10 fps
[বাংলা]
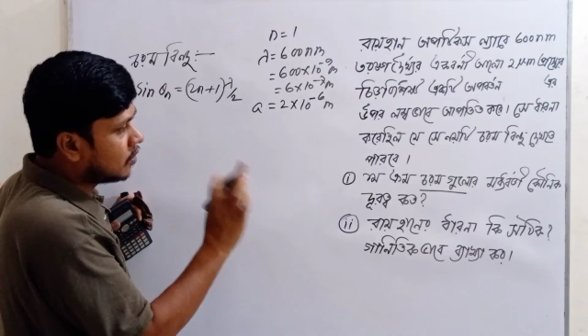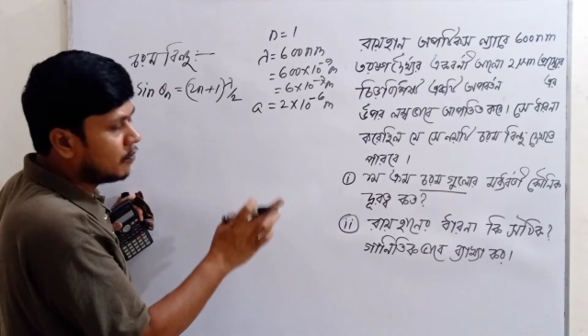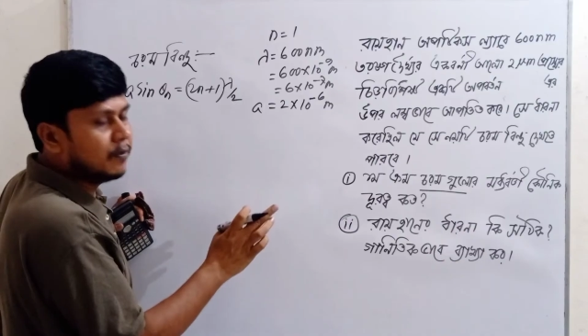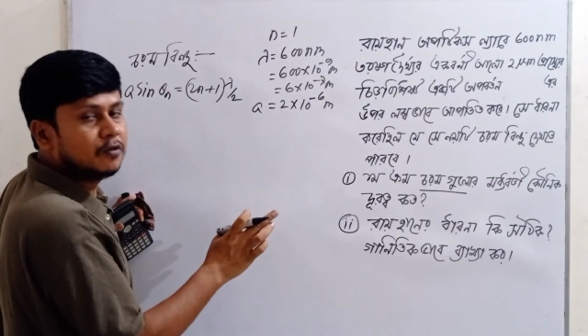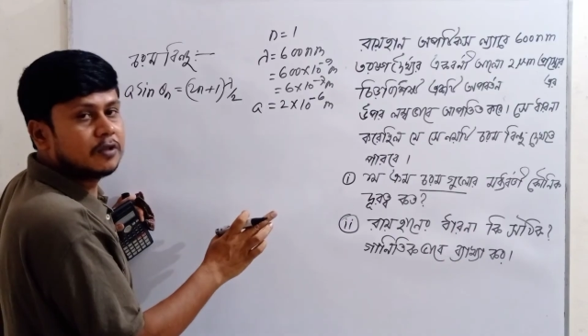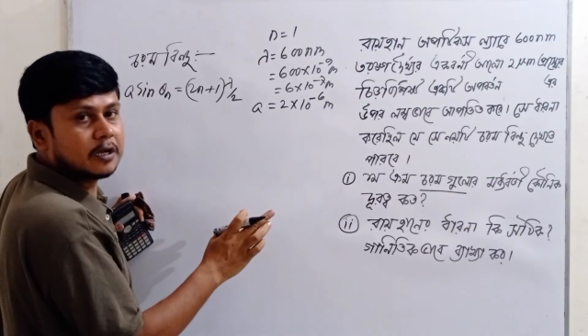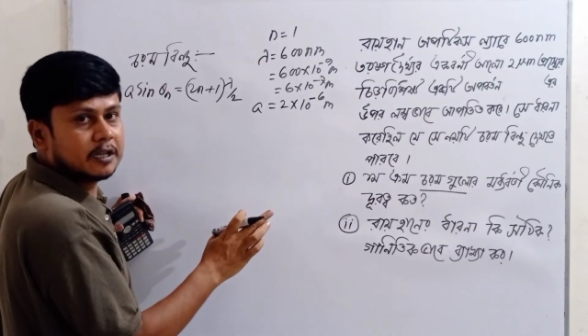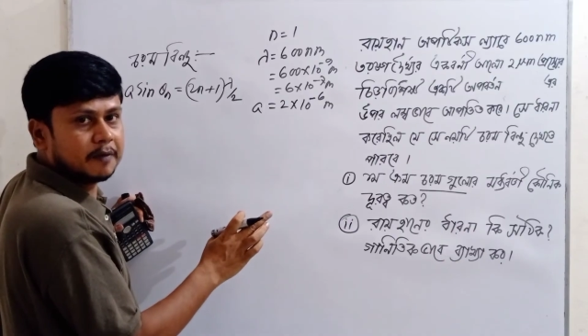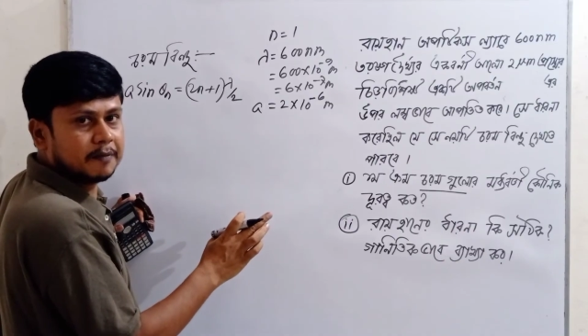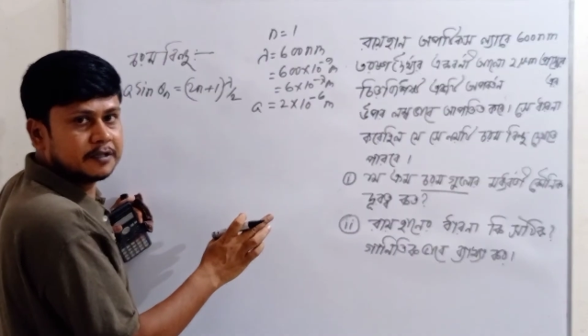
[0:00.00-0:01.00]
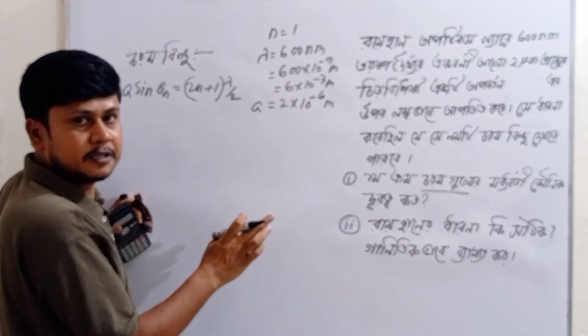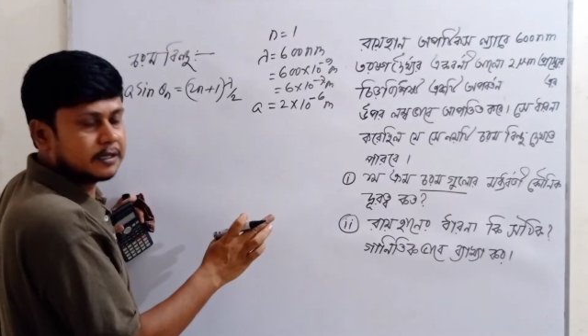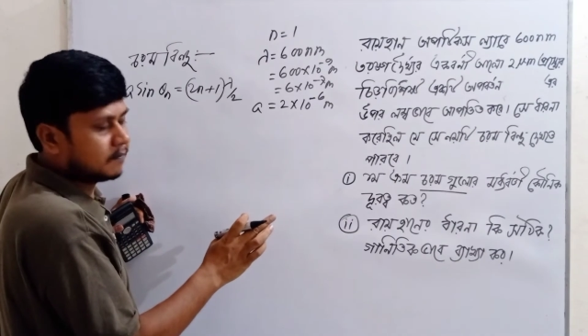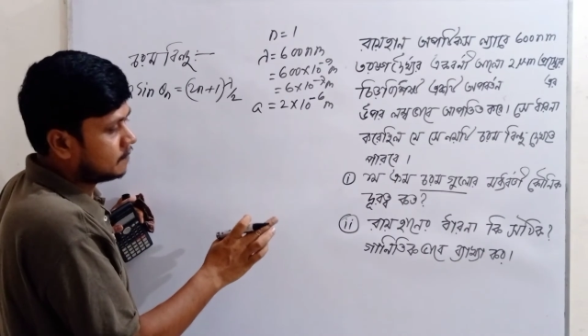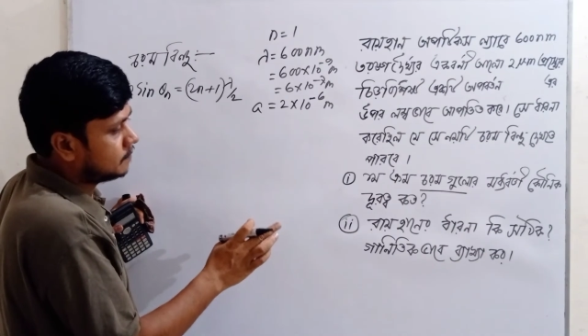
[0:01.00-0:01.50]
চরমবিন্দু দেখতে পারবে সে
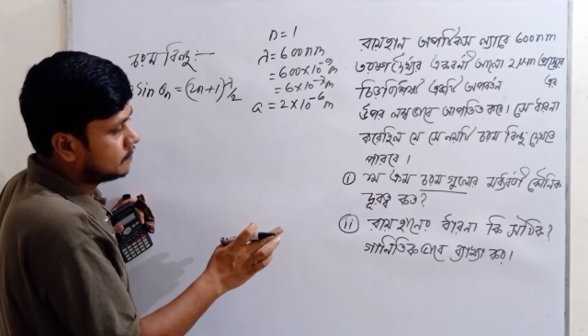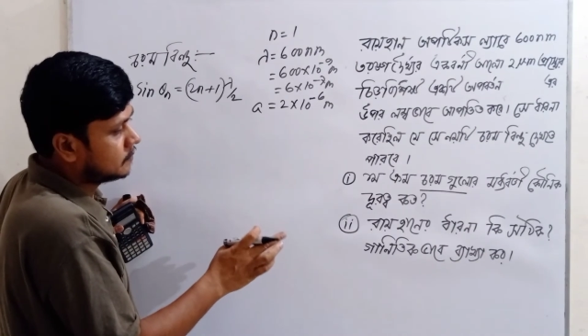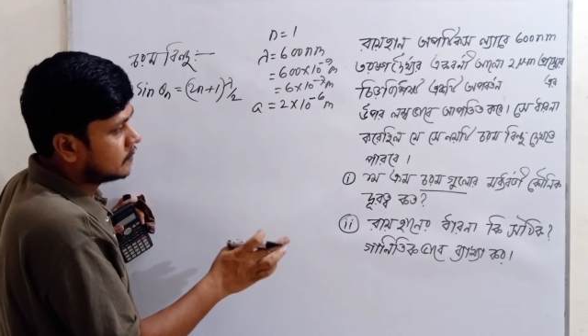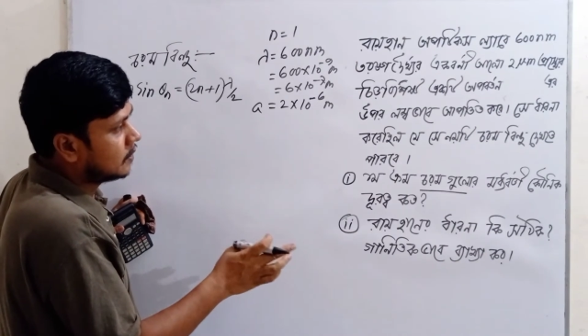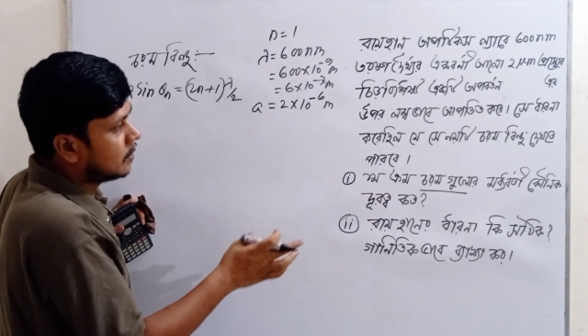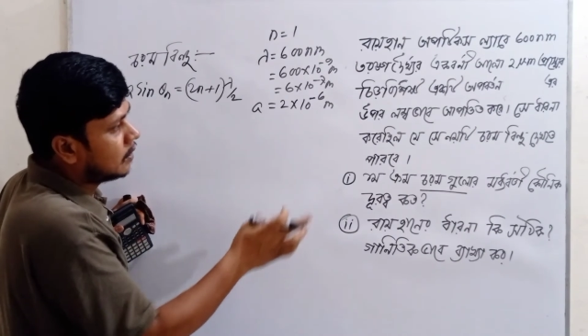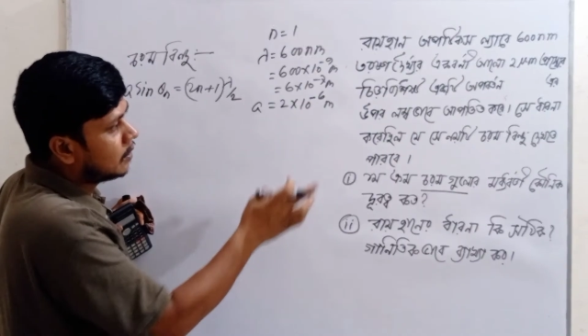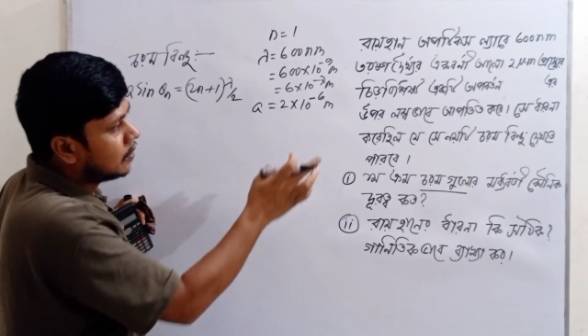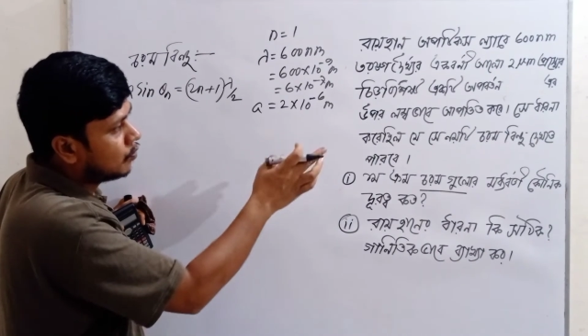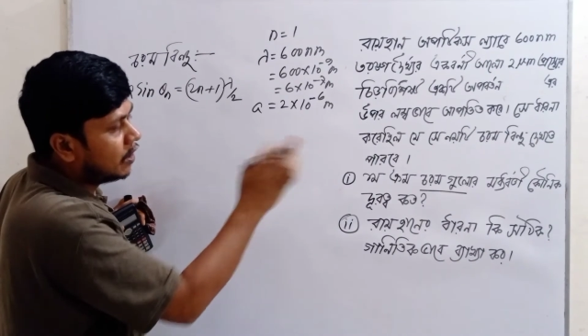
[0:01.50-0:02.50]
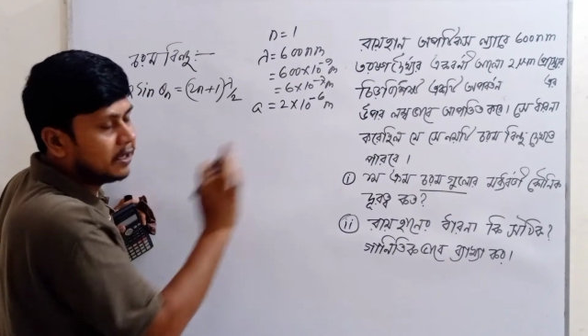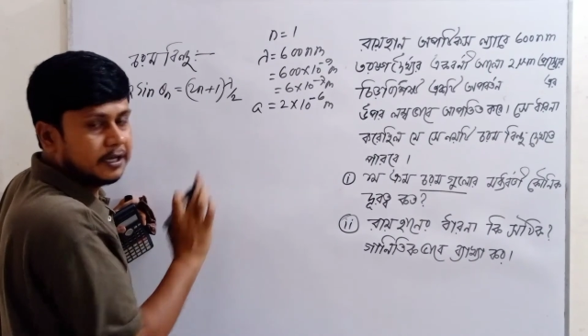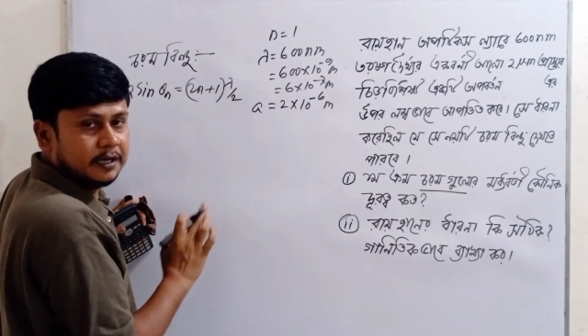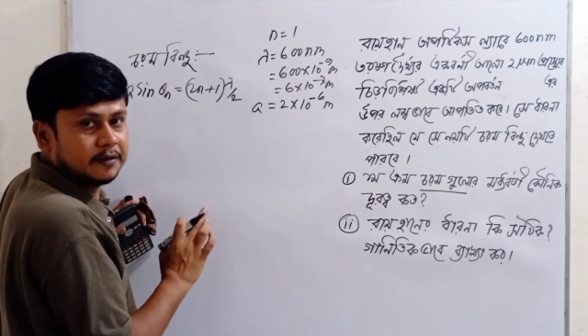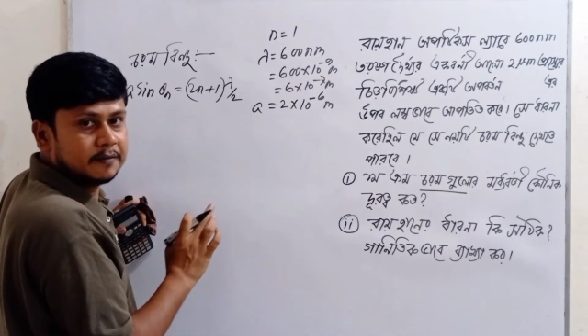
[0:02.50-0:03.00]

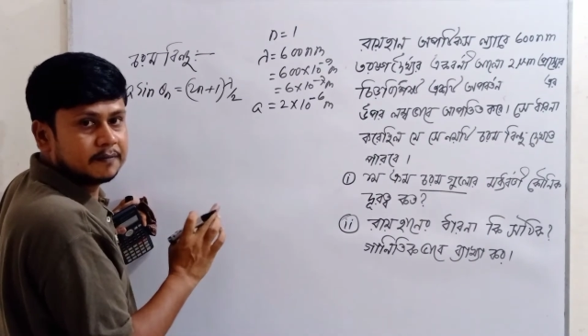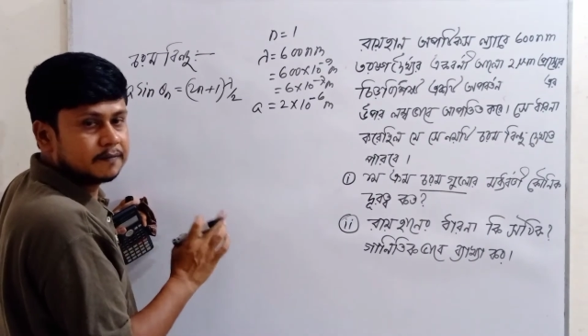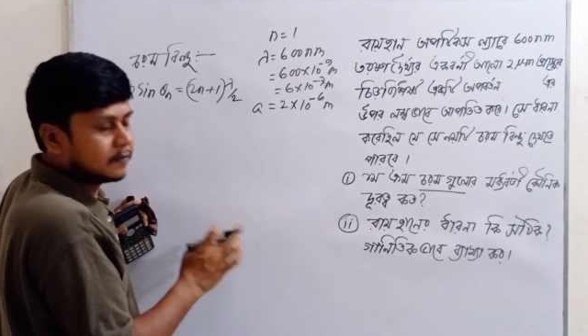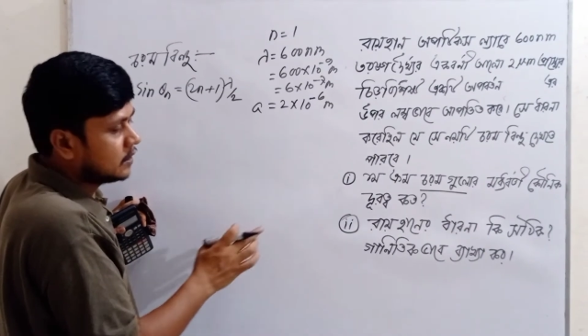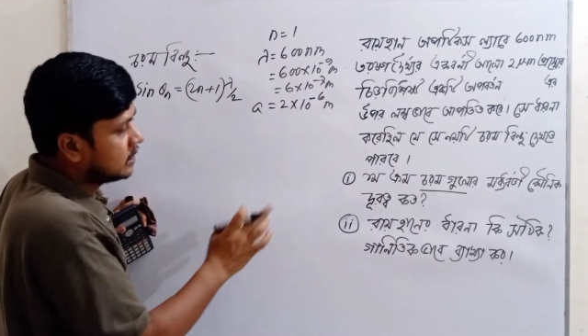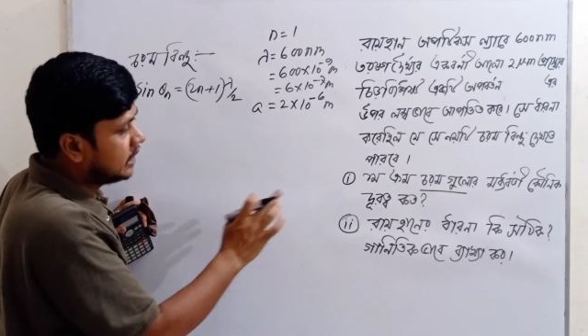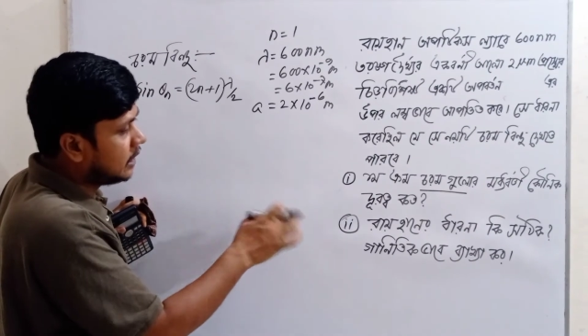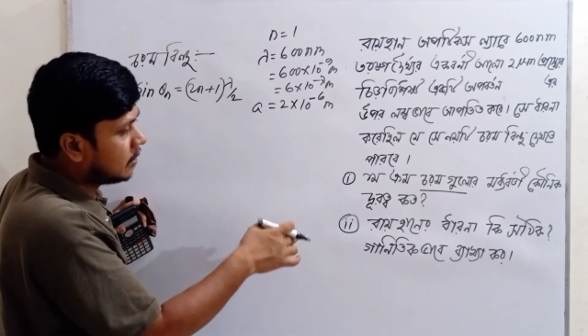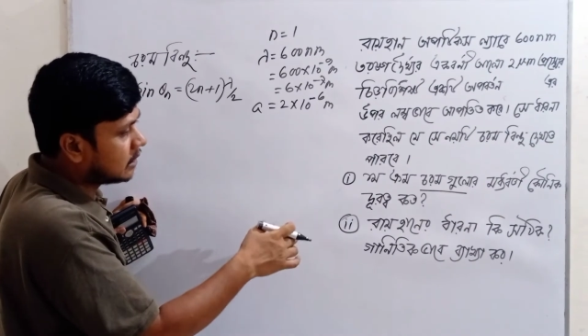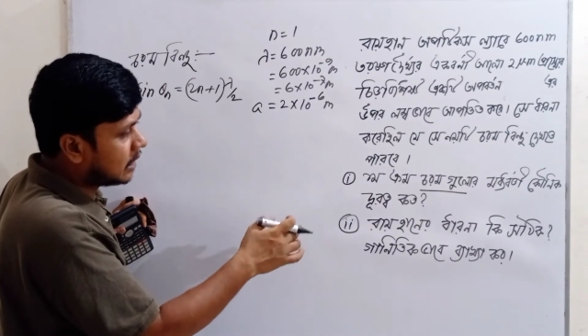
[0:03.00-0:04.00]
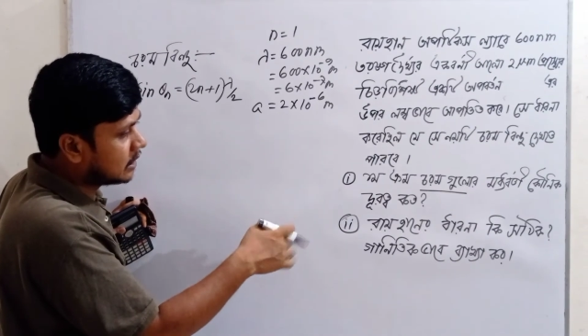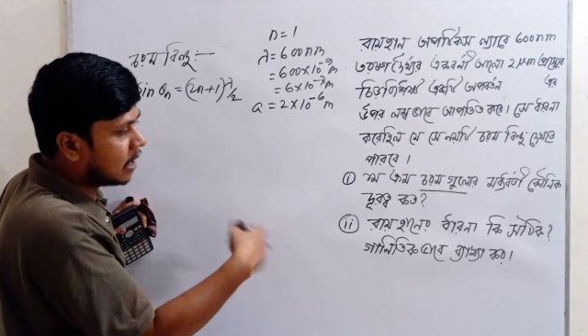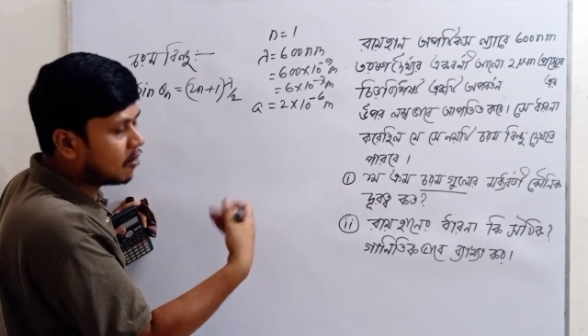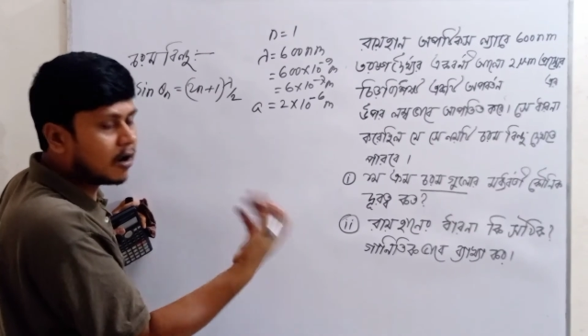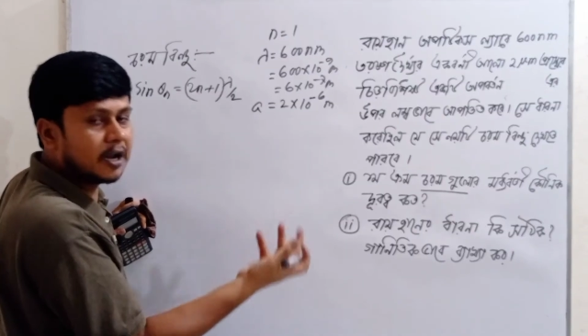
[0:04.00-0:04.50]
নয়টি সে তার
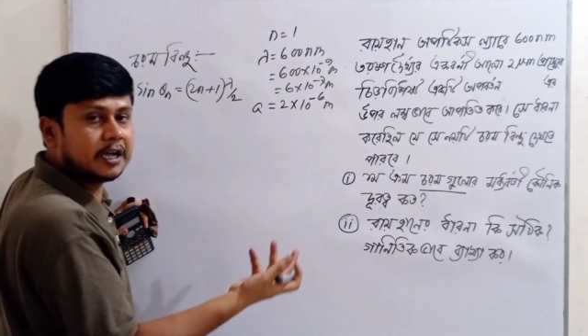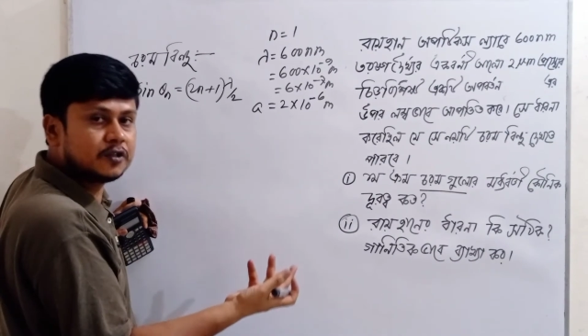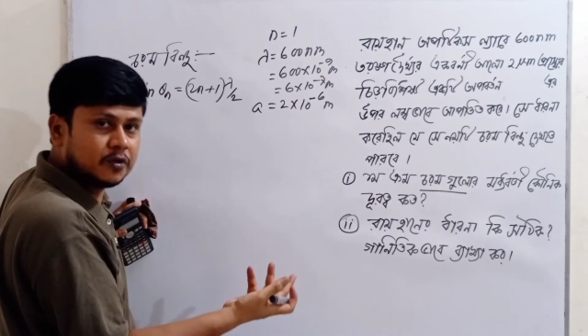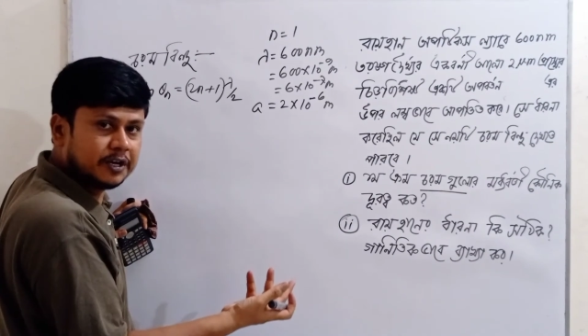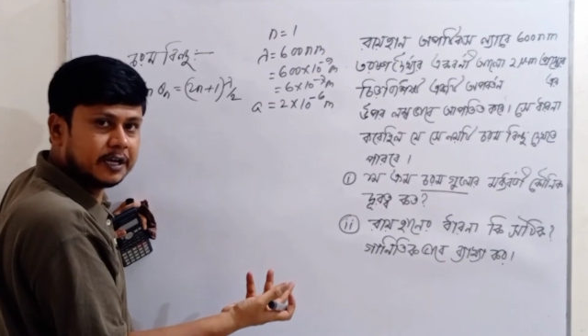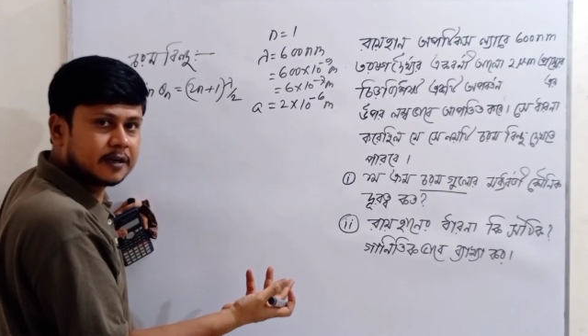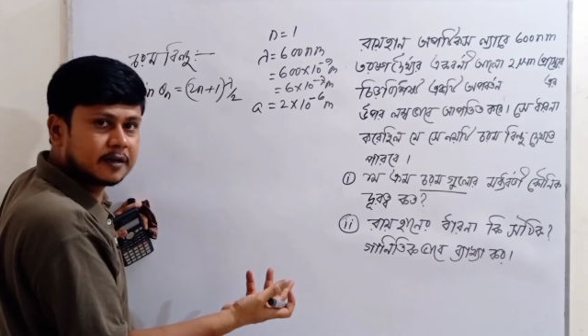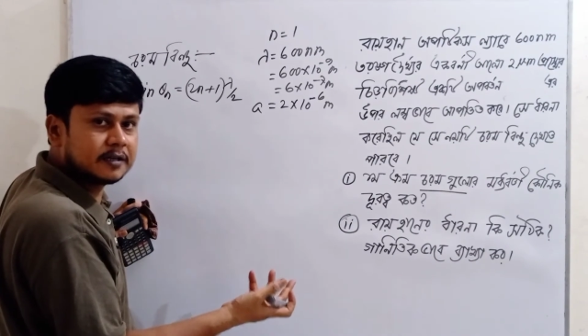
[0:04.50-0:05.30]
ধারণাটা কি সঠিক